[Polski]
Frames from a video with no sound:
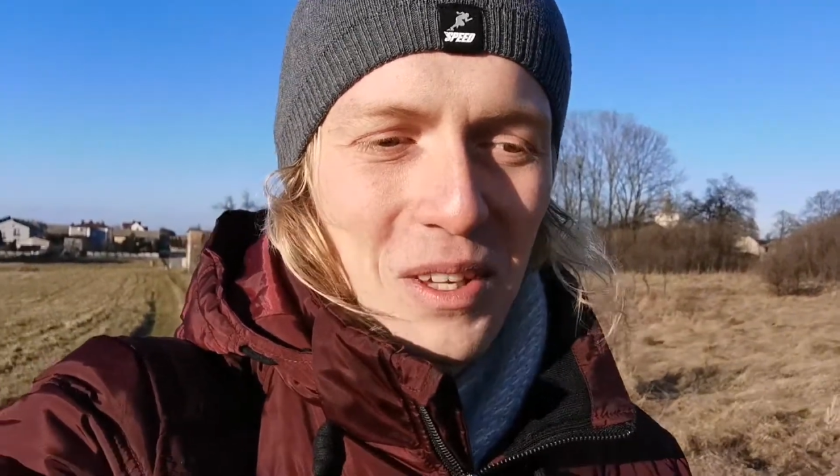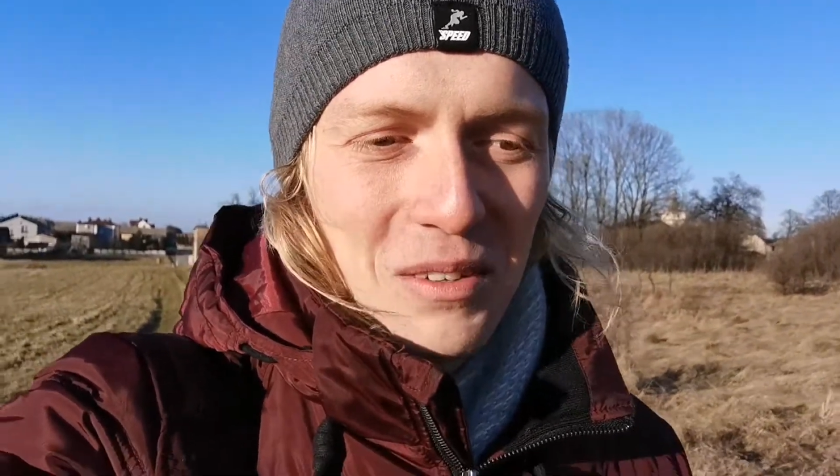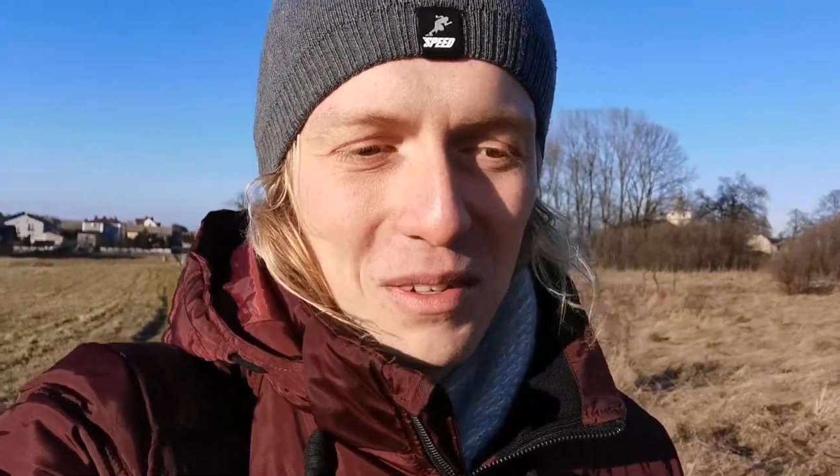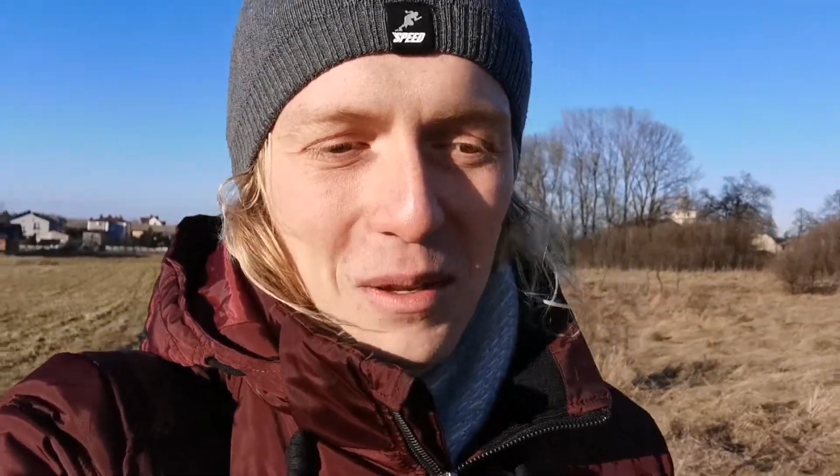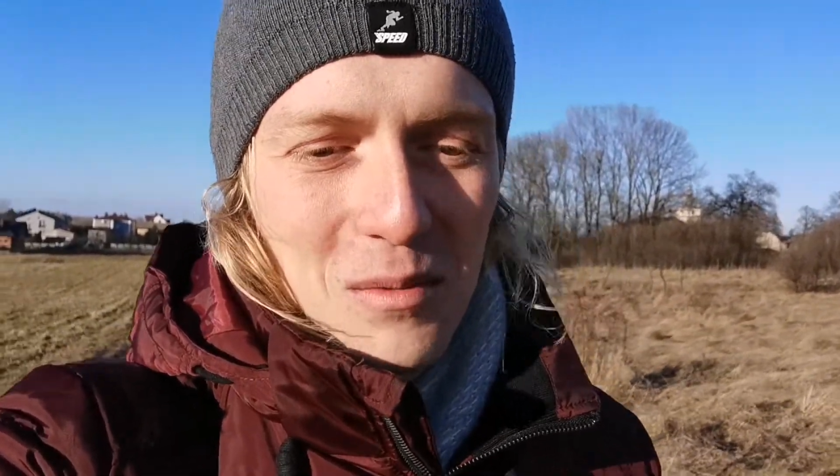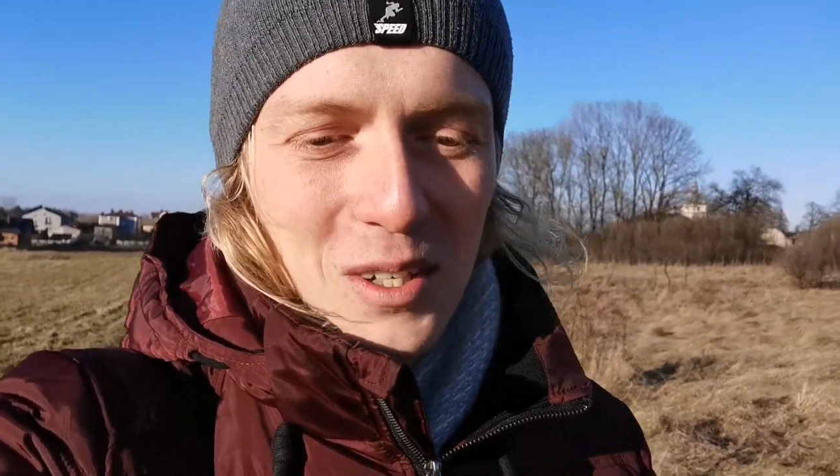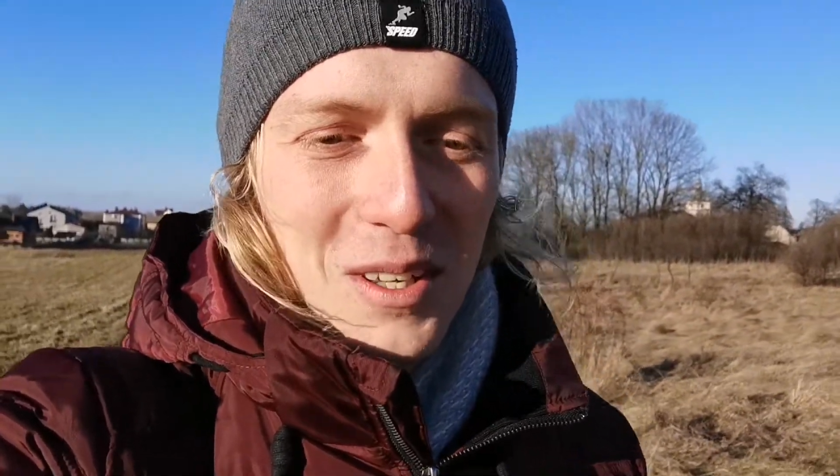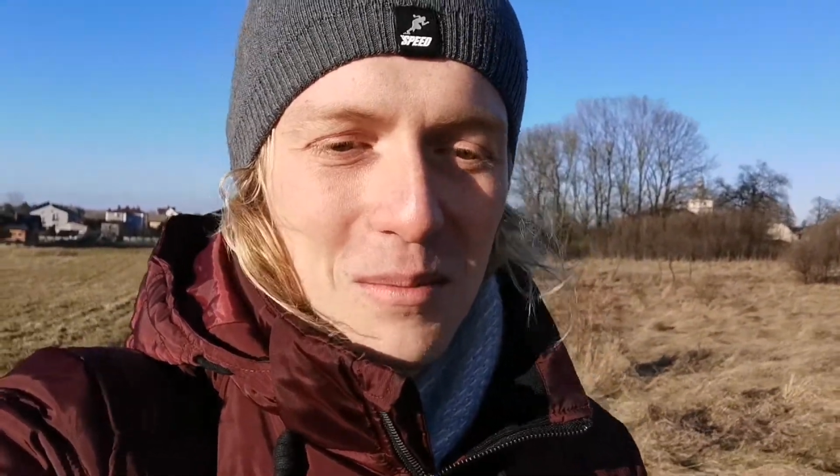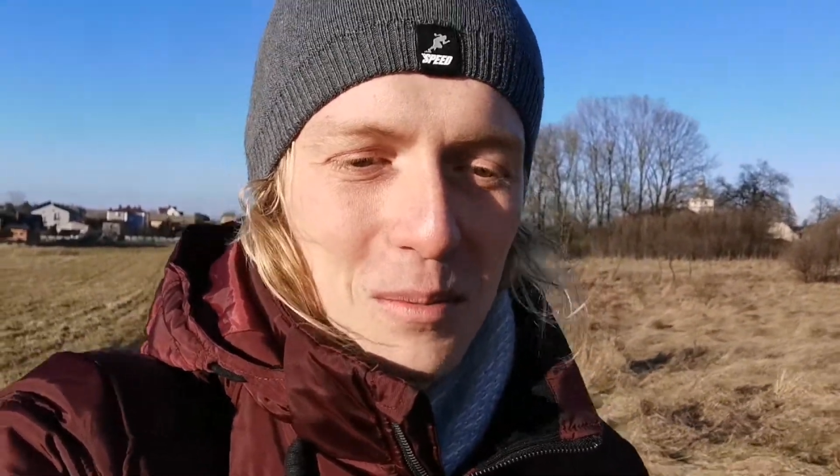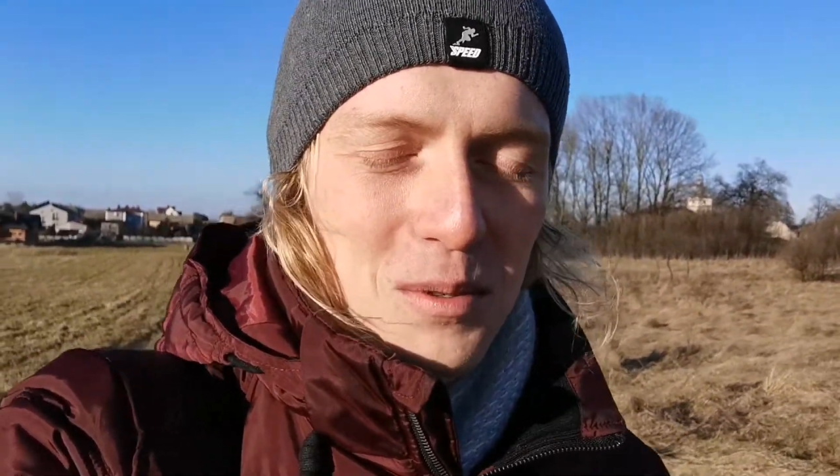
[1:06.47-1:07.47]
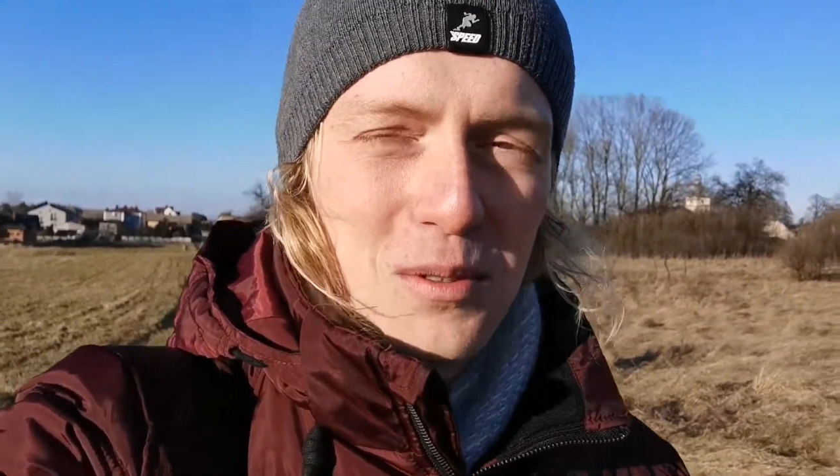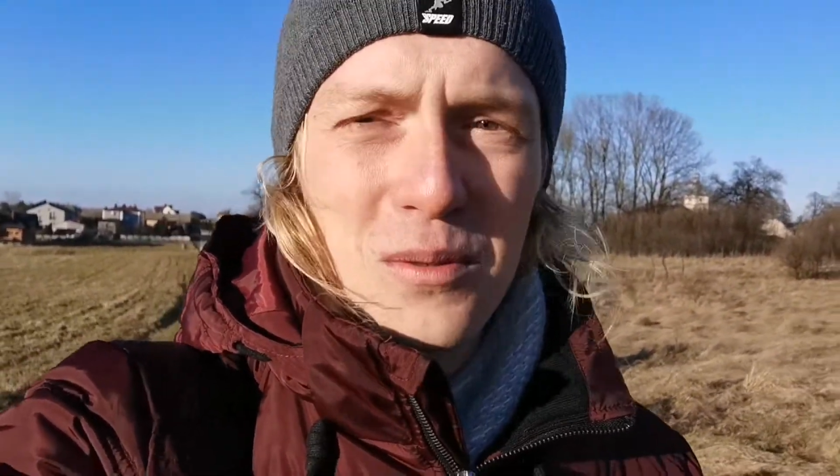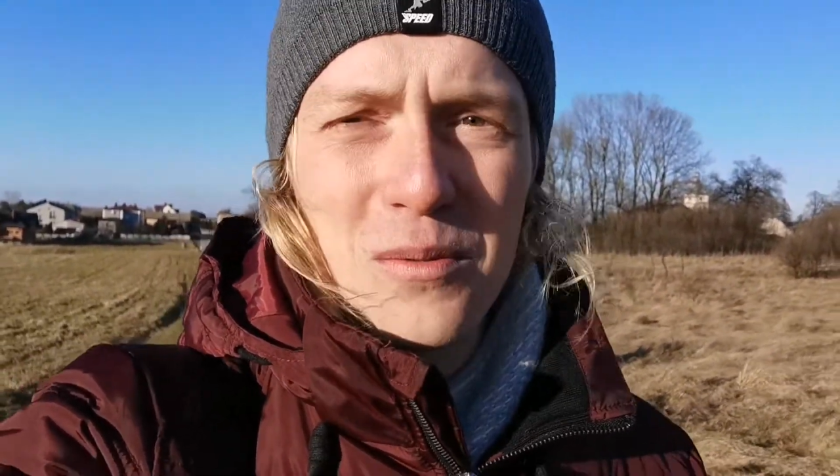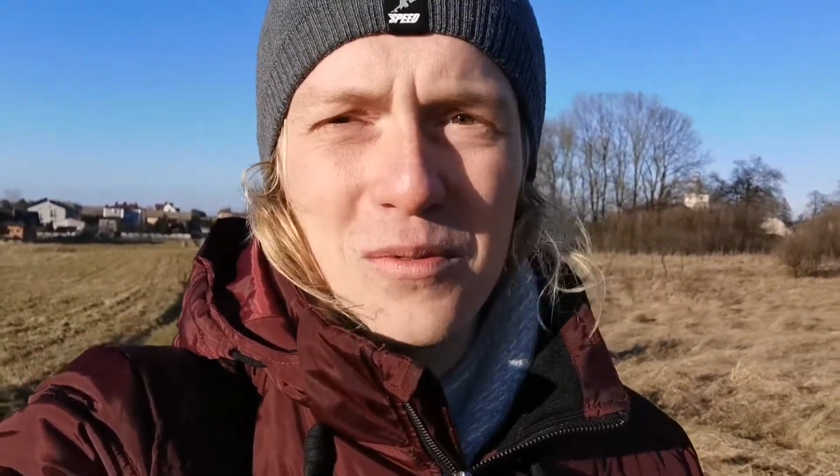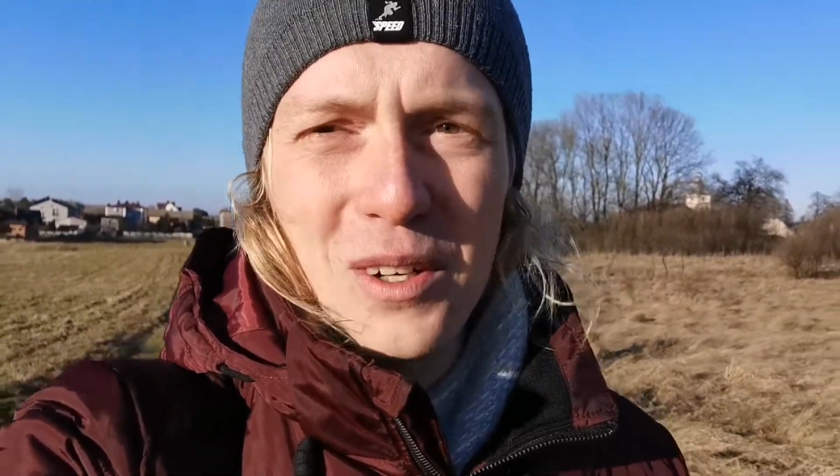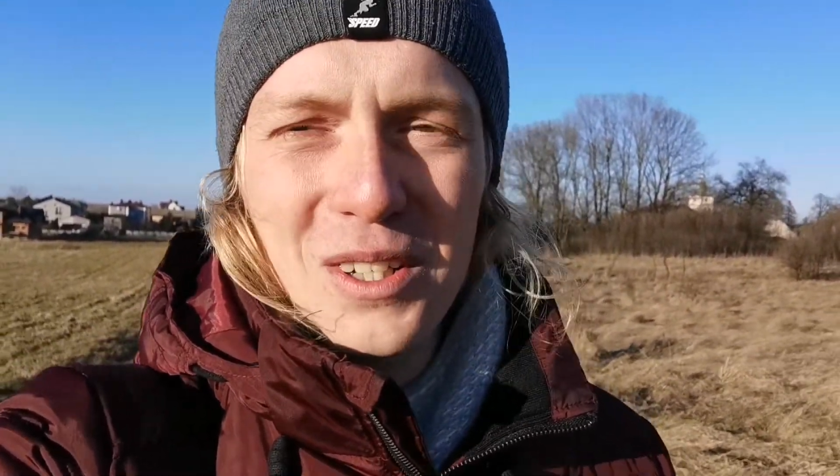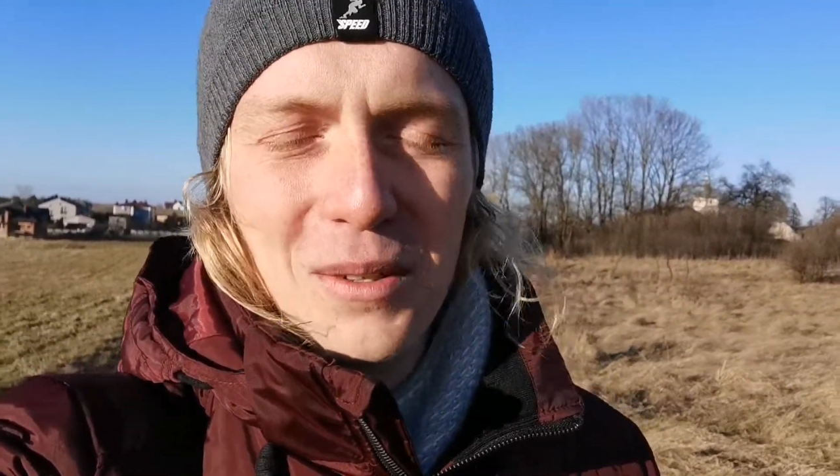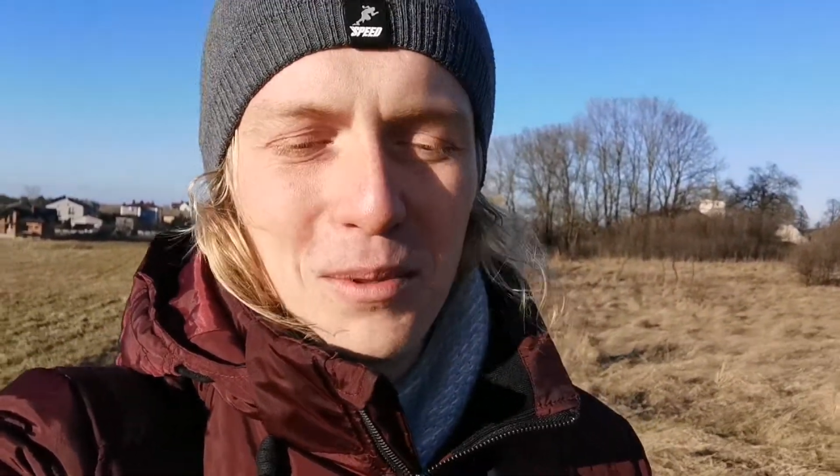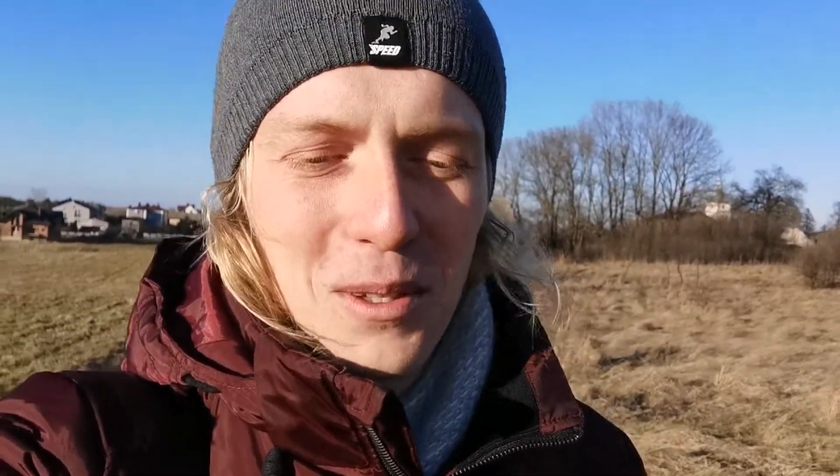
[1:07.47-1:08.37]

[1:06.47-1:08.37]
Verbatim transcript: I wiem, że po prostu wolę się